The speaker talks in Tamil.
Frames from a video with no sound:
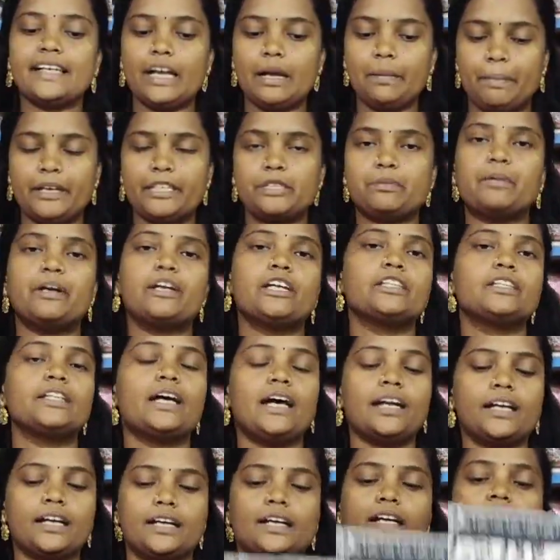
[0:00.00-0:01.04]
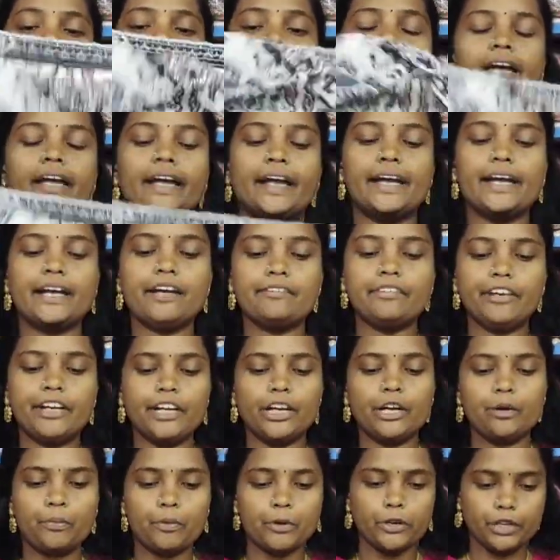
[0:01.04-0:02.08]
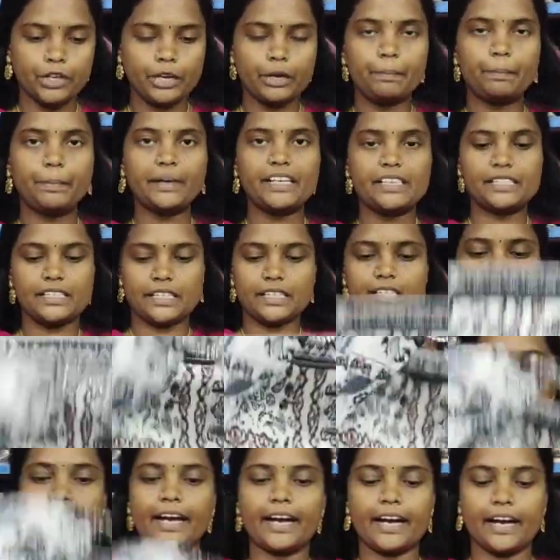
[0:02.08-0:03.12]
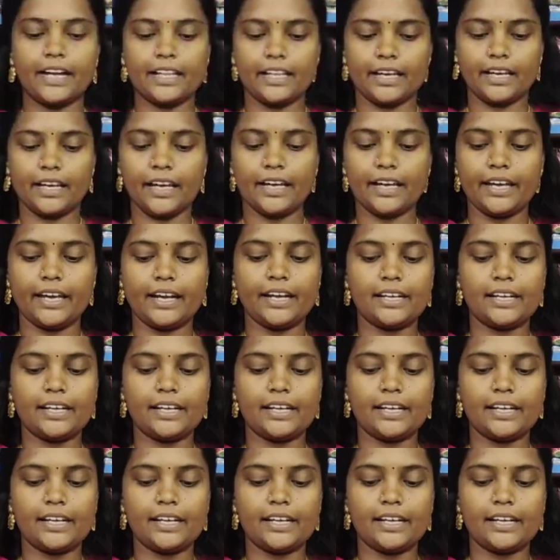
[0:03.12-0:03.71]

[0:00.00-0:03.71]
சிங்கிள் பீஸ் மட்டும்தான் இருக்கு என்ன வீடியோ போட்டோன்னா பீஸ் தீர்ந்துன்னு கேட்காதீங்க